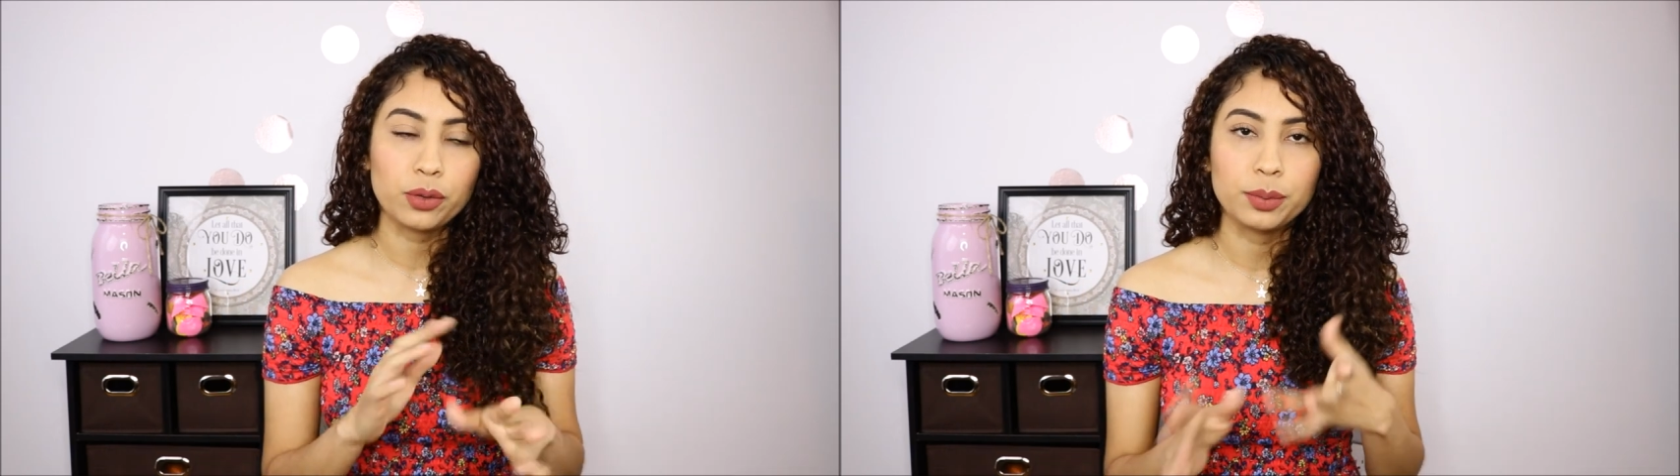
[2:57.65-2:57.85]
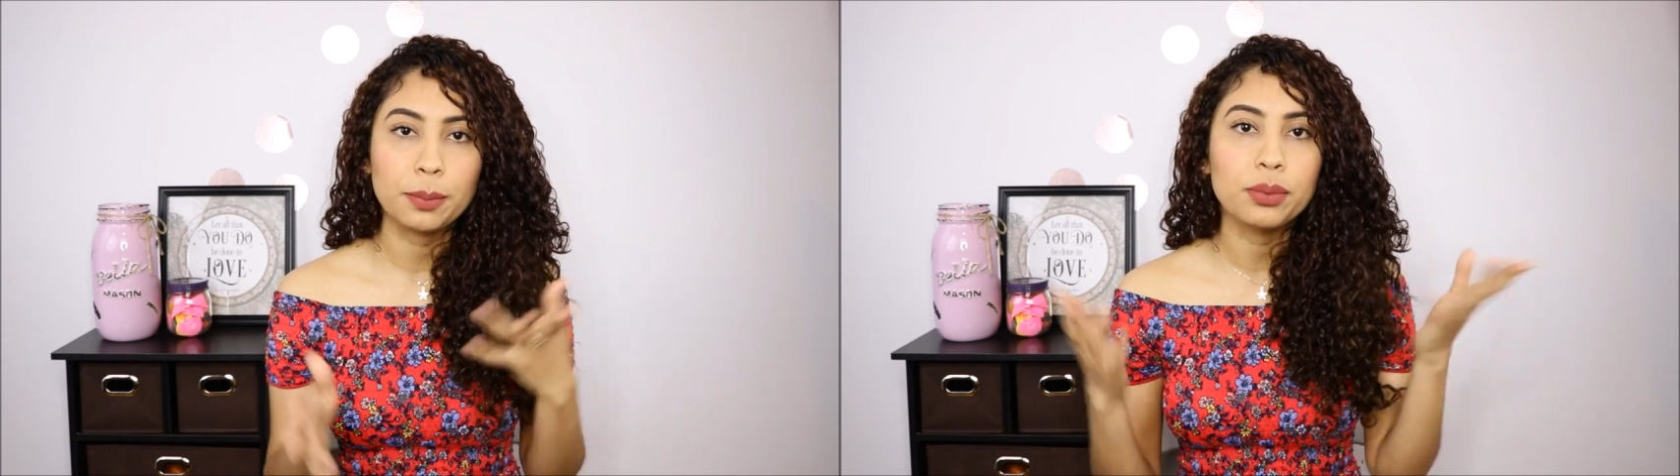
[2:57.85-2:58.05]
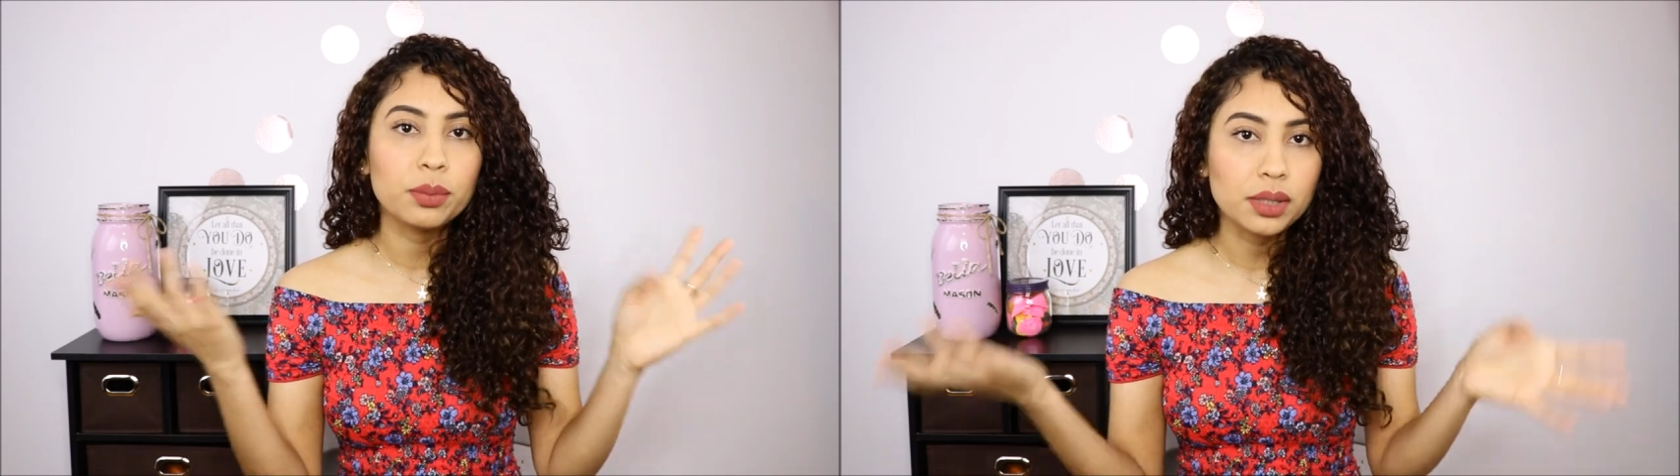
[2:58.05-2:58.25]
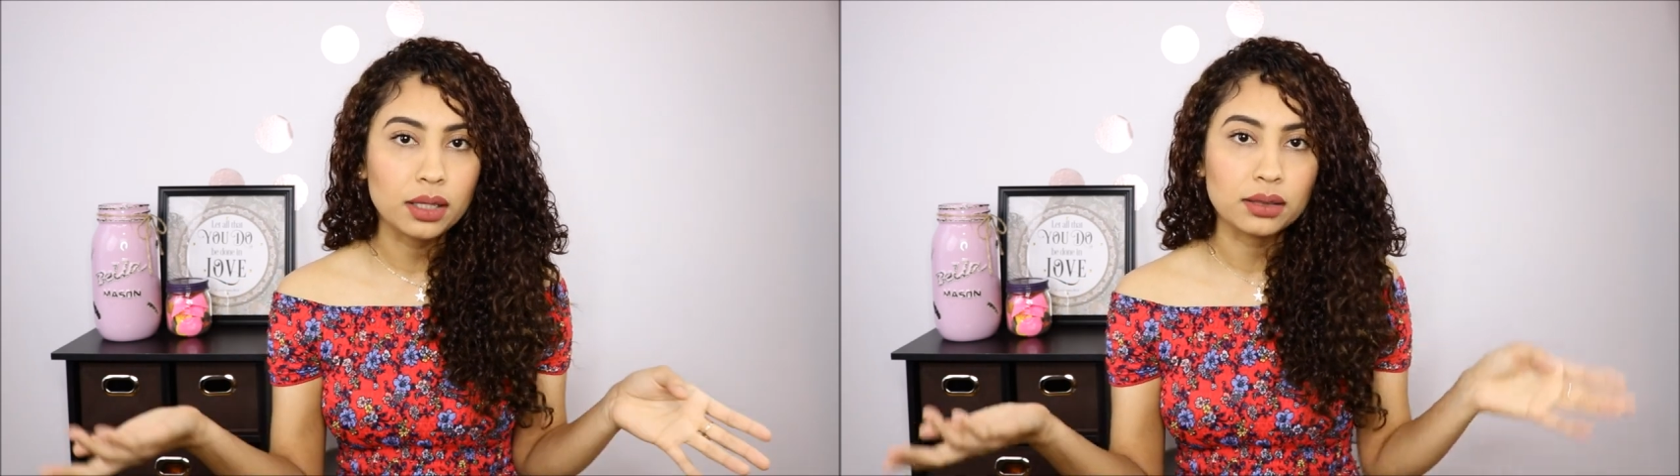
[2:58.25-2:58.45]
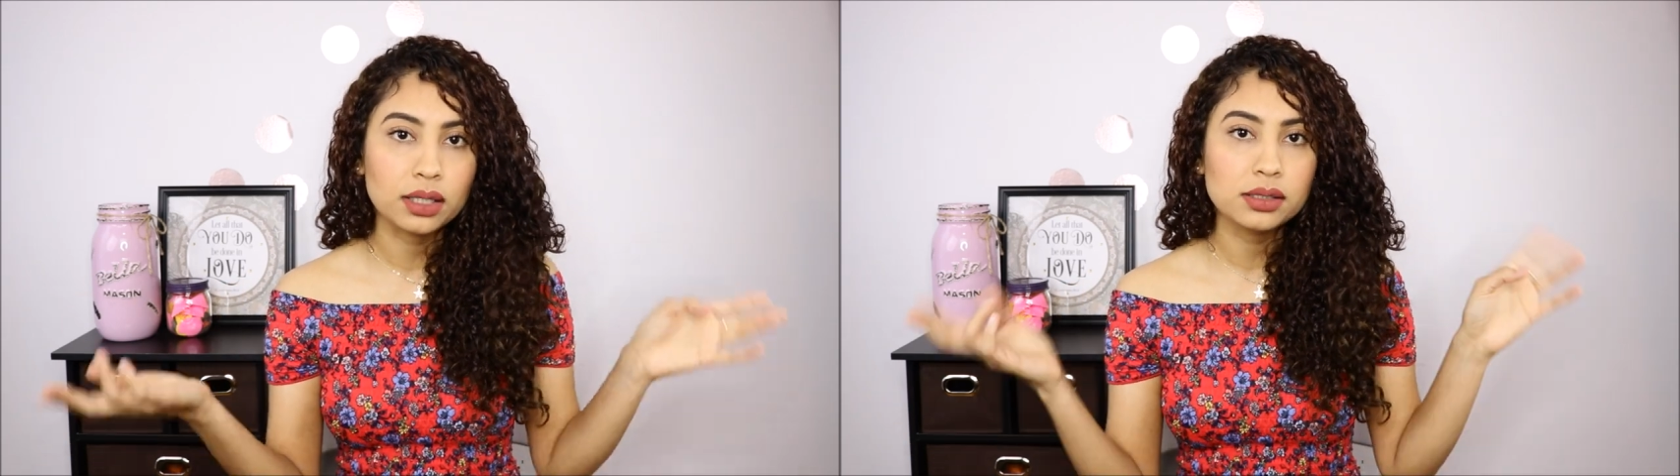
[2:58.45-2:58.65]
dormir por
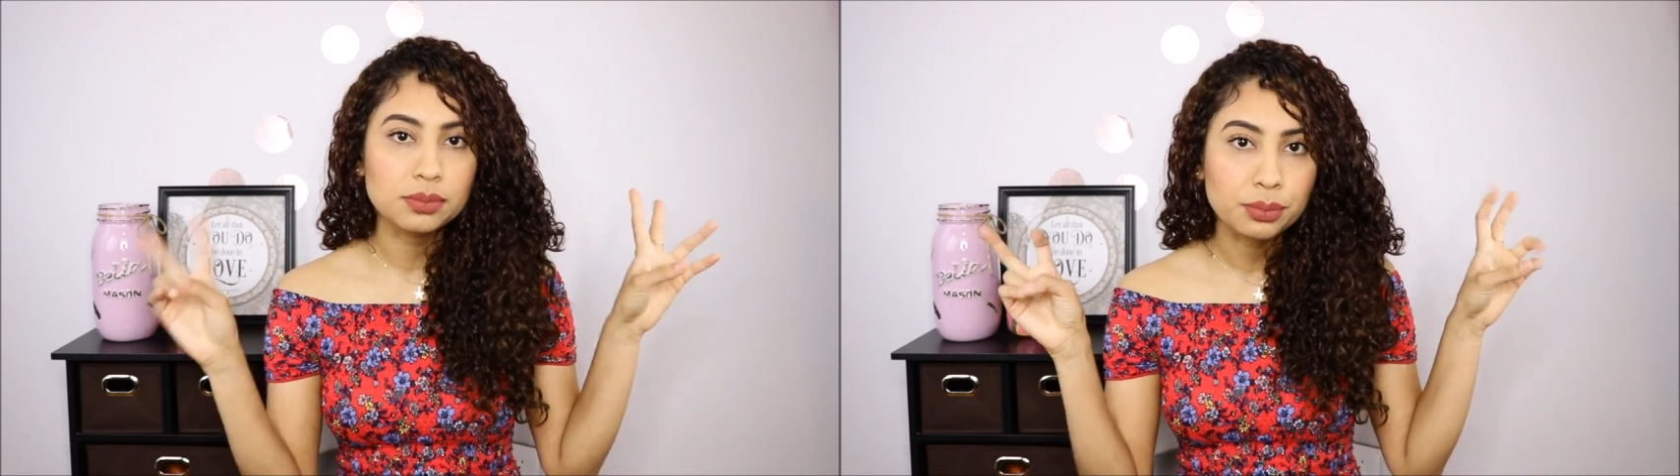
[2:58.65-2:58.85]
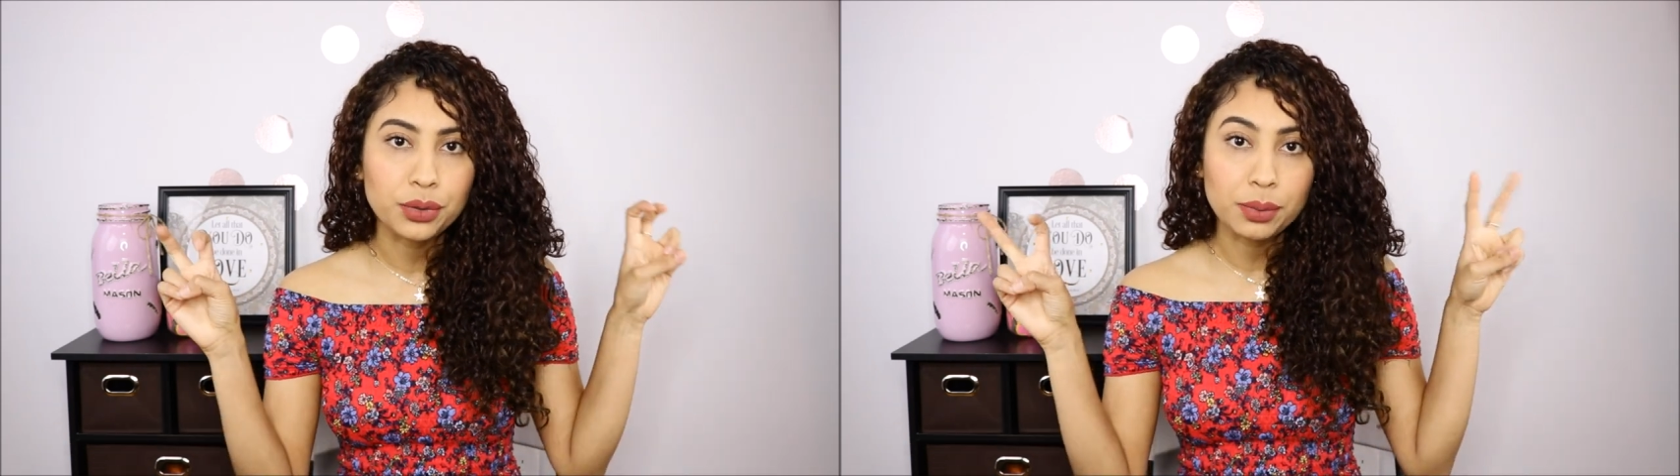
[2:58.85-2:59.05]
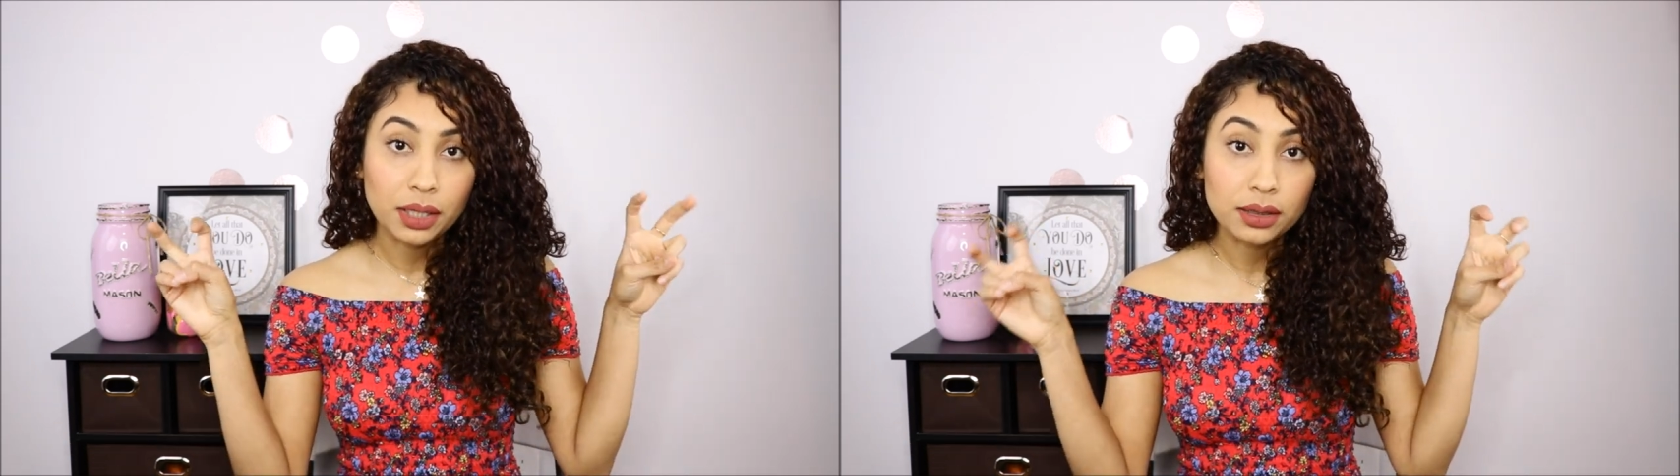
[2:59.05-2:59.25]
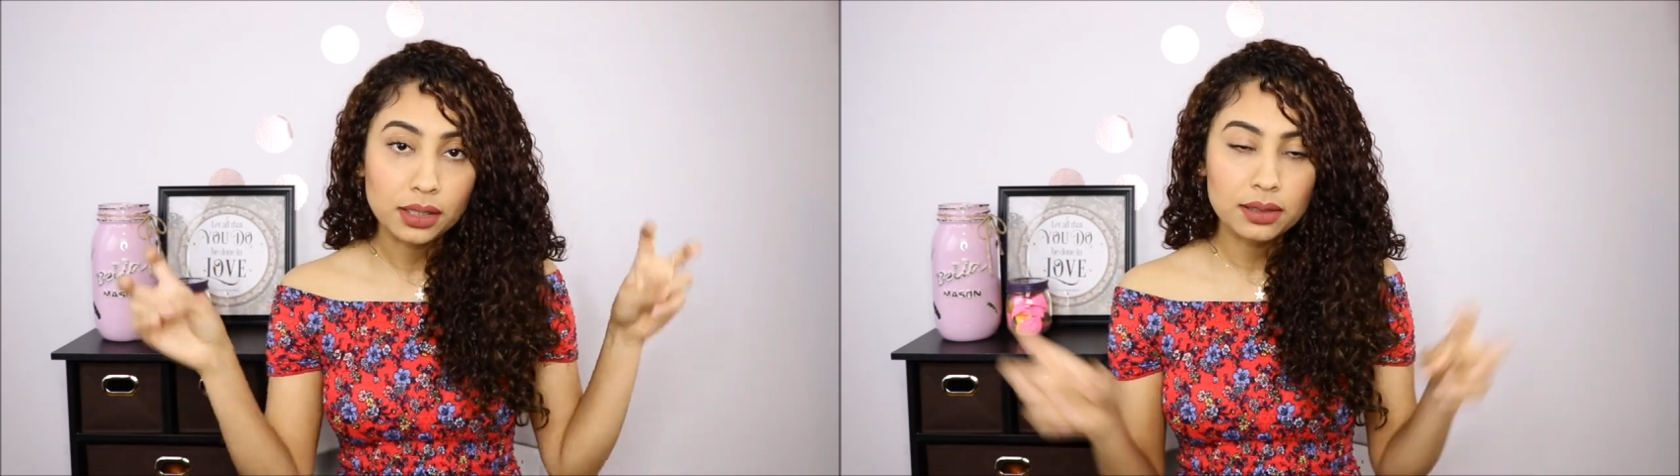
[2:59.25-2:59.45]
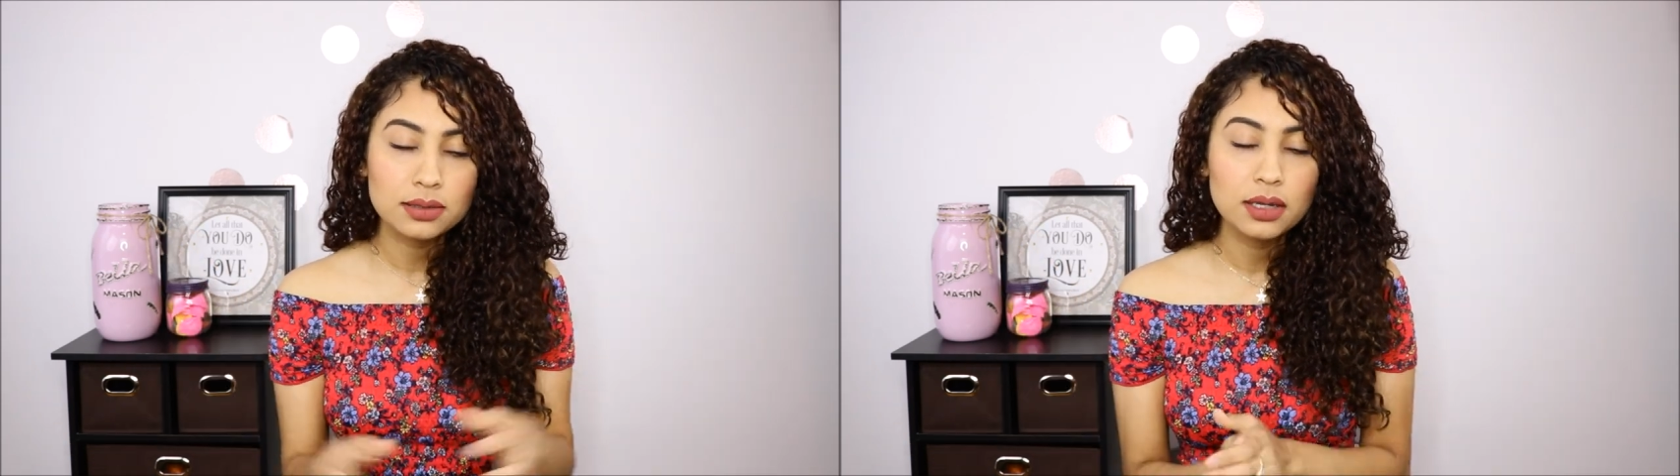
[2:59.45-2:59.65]
mientras, por
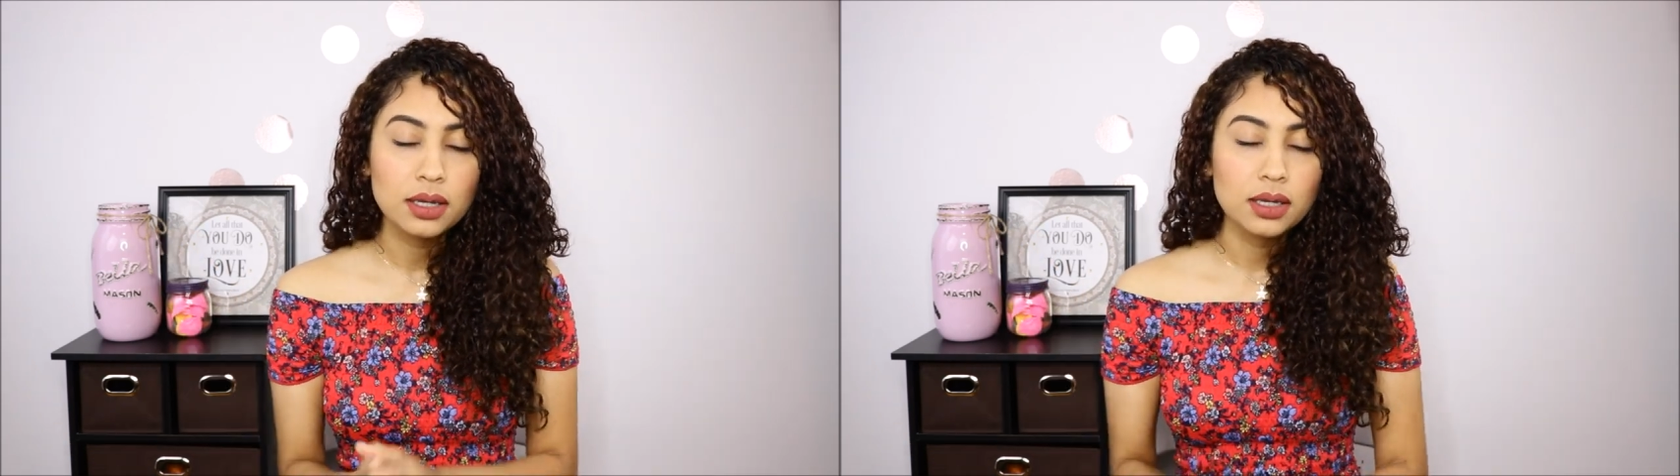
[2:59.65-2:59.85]
mientras.